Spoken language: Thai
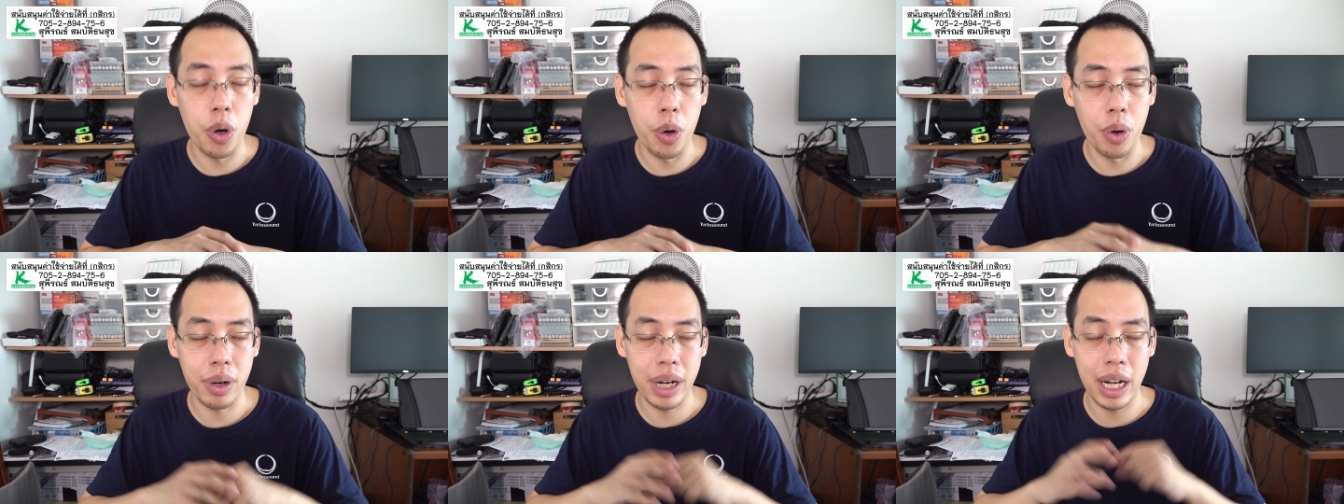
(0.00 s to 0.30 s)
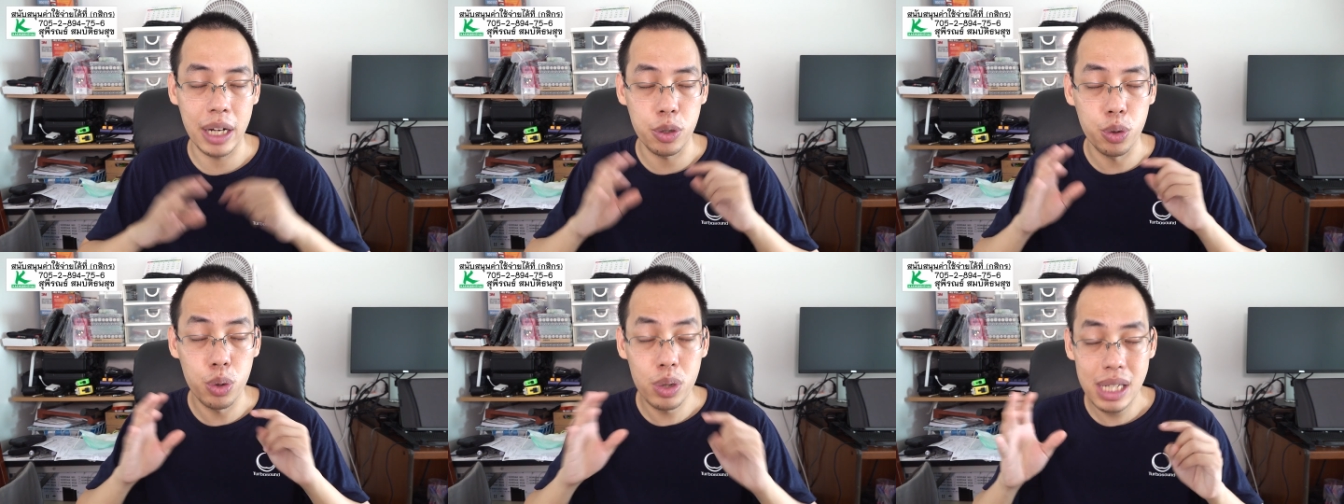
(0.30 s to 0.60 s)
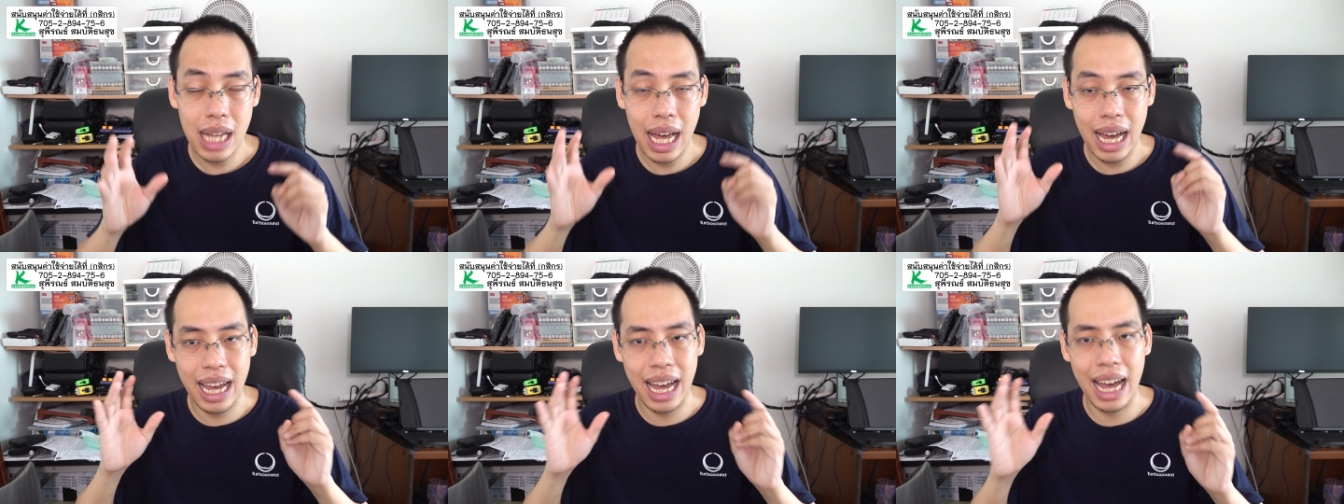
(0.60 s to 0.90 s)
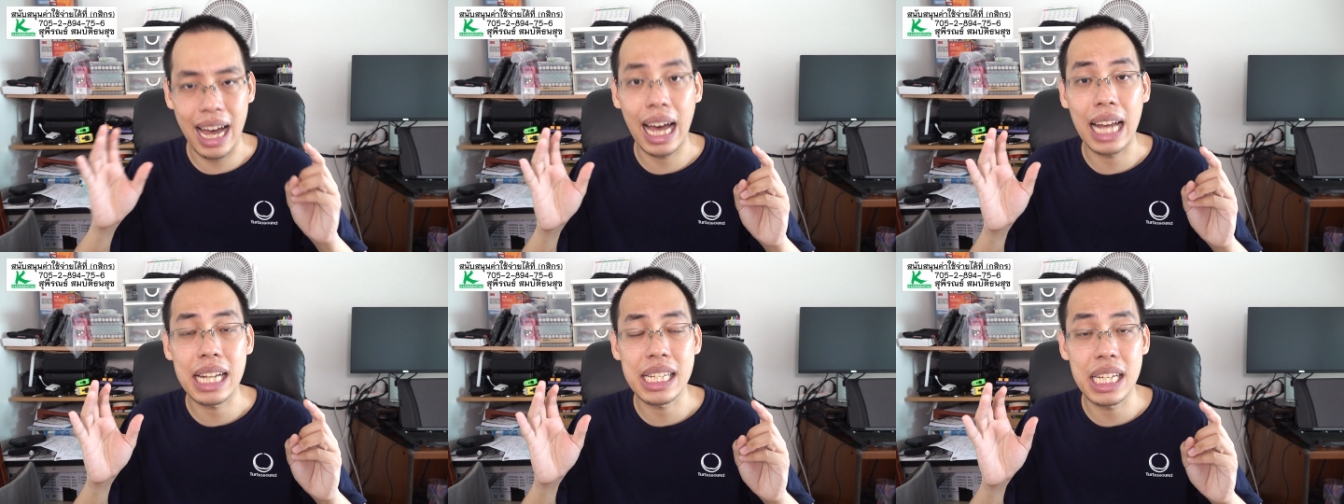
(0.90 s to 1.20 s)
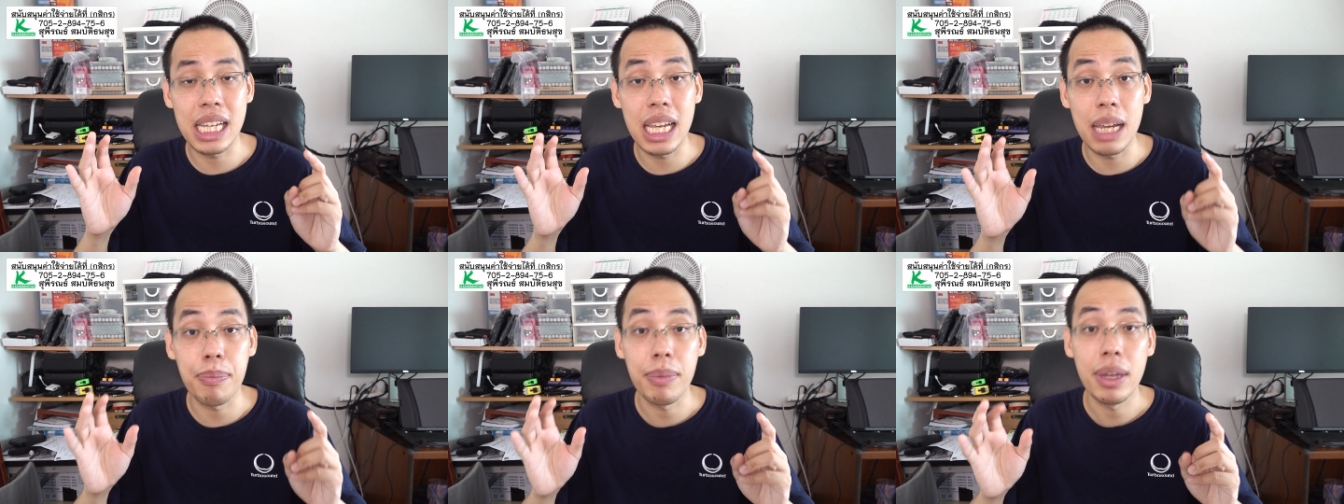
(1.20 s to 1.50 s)
คนในทุกสาขาอา
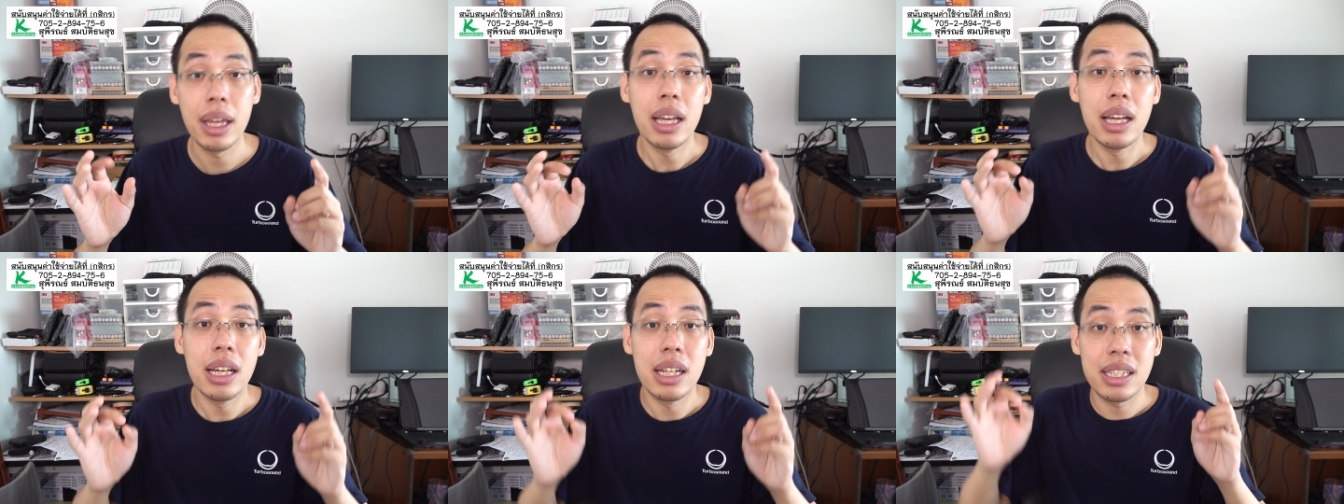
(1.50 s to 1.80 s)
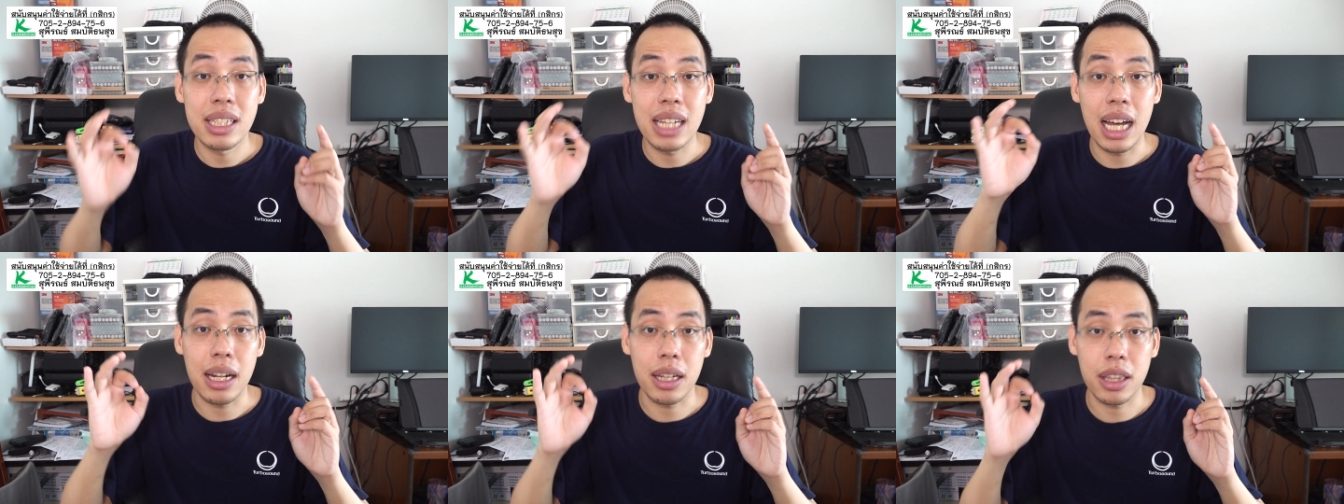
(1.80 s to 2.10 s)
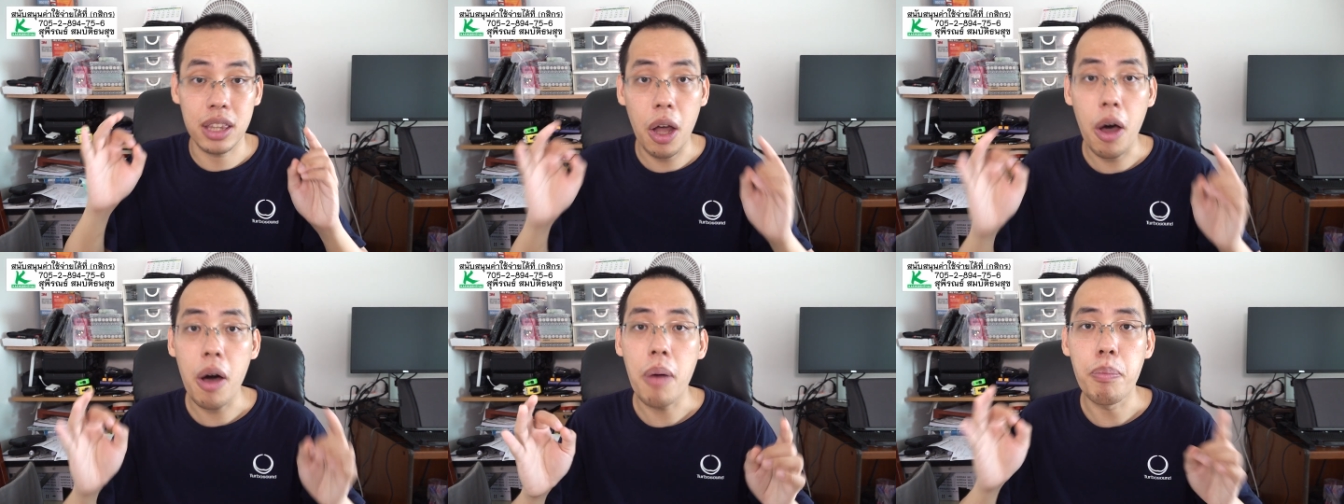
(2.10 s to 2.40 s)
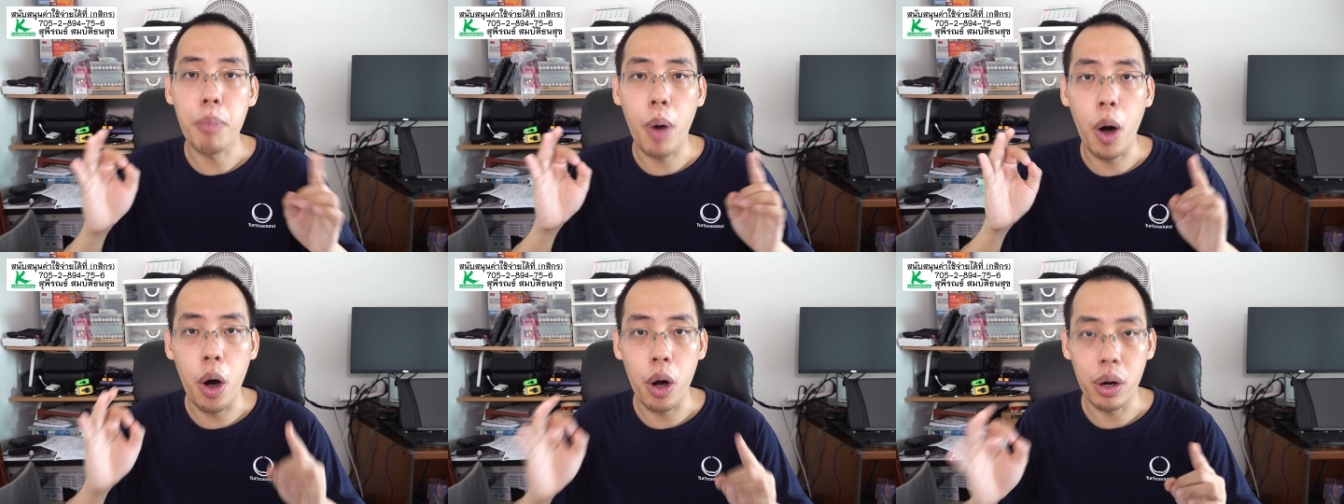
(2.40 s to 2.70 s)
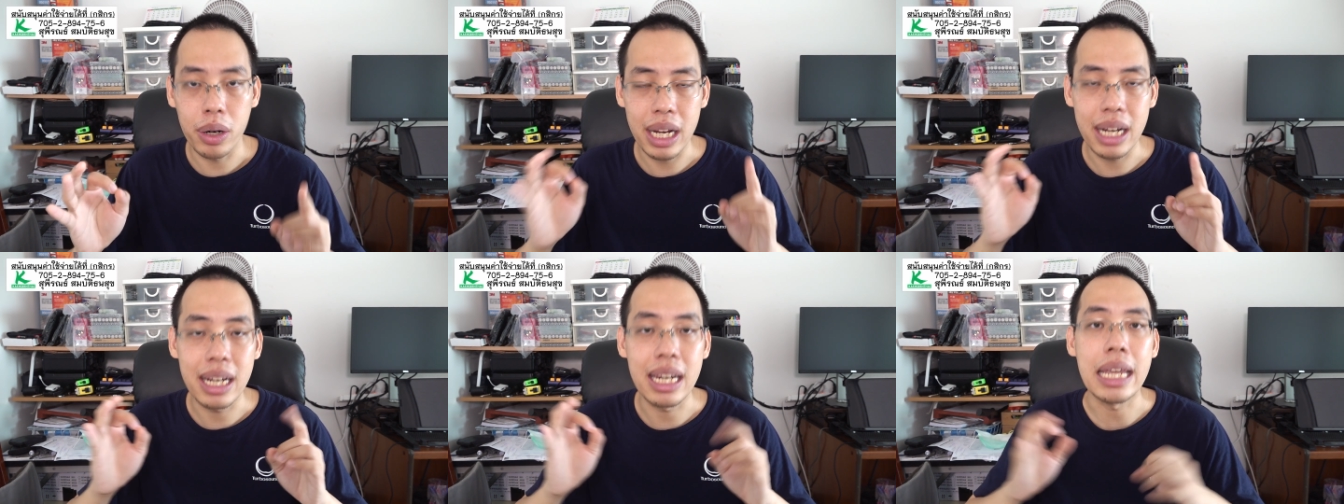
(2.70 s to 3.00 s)
ชีพ จะต้องมอง
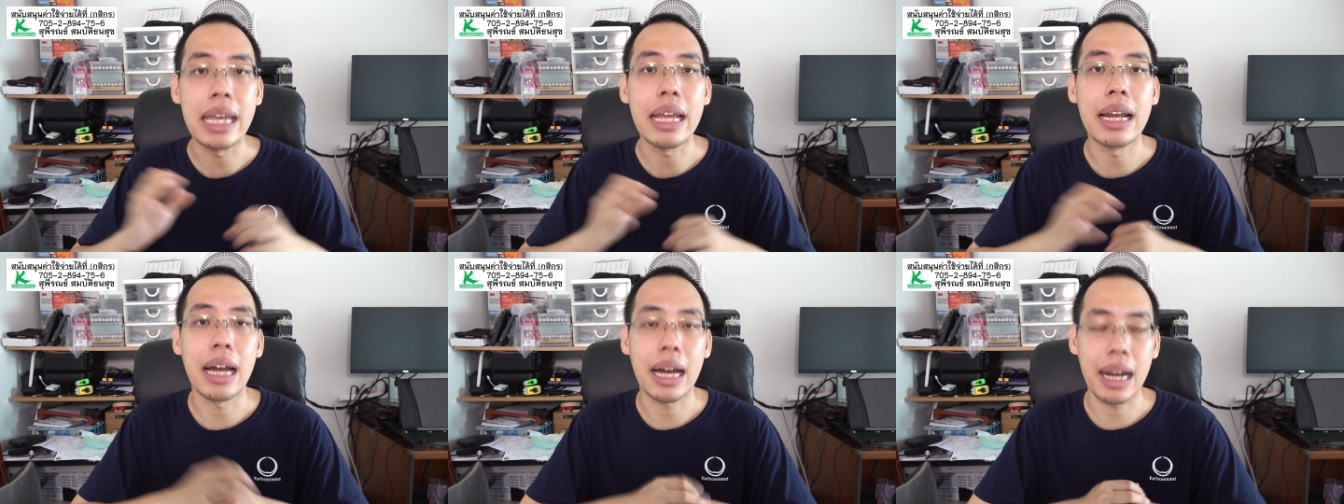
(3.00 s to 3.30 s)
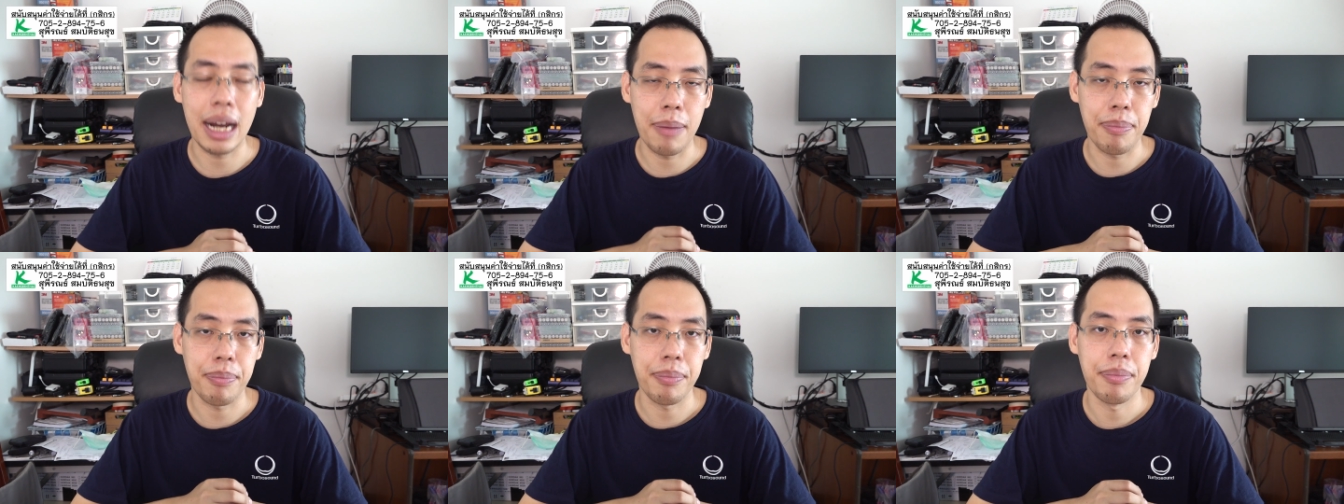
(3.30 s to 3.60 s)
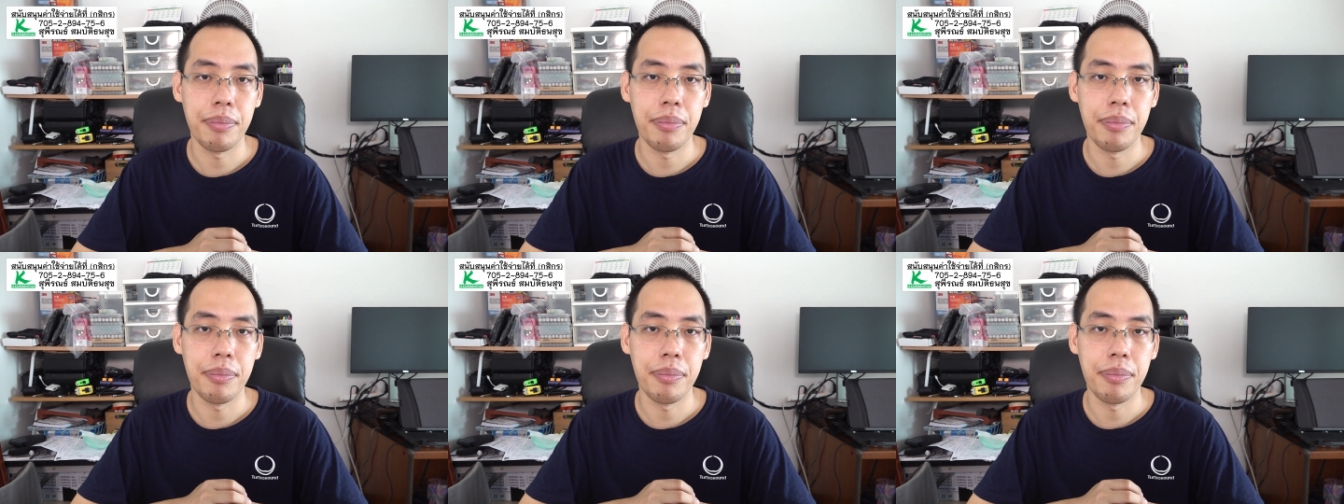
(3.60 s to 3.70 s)
ดีๆแล้วครับ